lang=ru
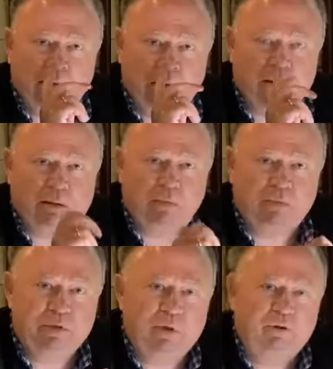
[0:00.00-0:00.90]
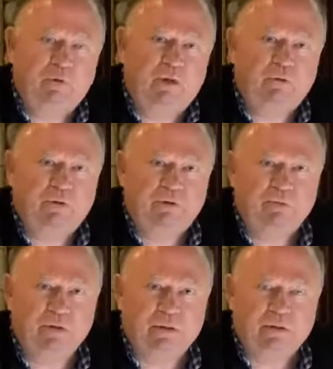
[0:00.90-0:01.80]
на самом деле в Беларуси, в
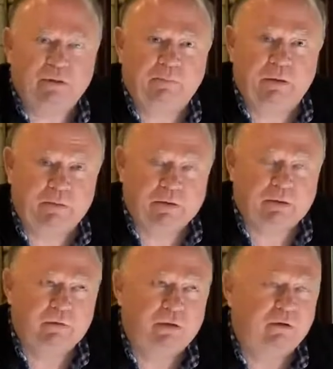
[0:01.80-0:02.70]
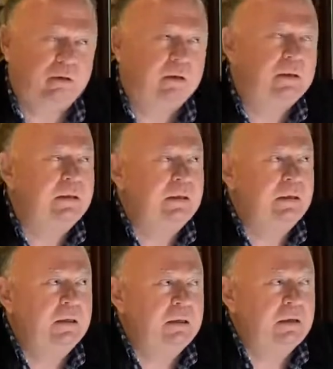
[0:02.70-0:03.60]
Минске, под Минском делали
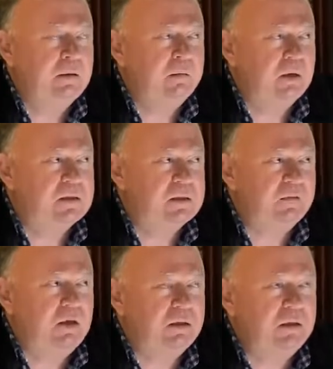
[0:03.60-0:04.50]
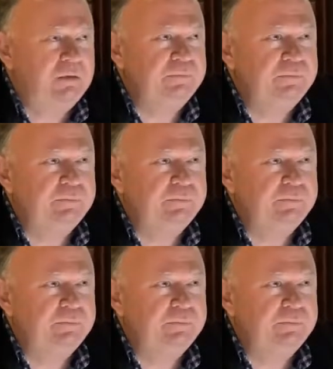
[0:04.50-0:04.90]
бойцы Вагнера.